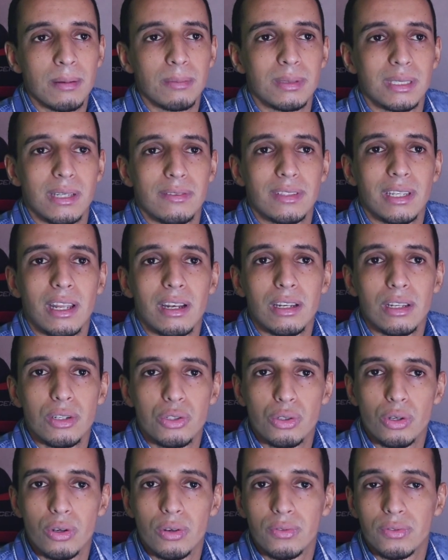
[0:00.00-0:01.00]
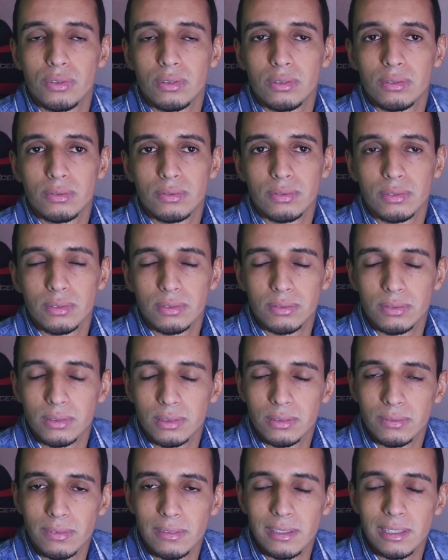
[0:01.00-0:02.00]
بزاف ديال لي جو في,
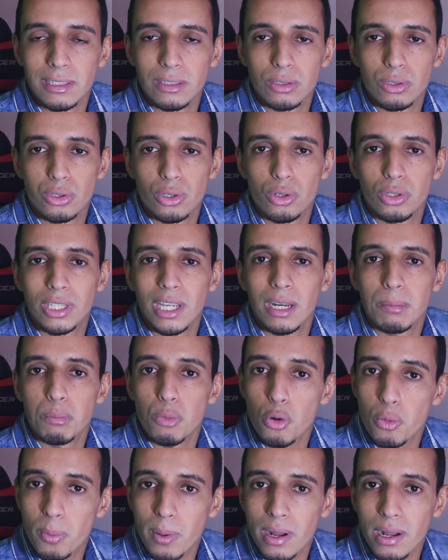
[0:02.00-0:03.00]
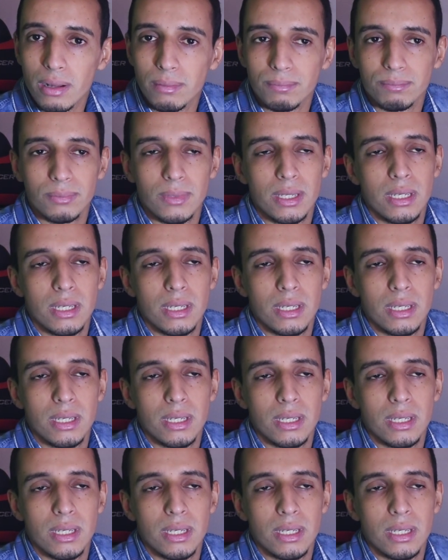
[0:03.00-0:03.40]
في, في الجو ديال الموبا آه،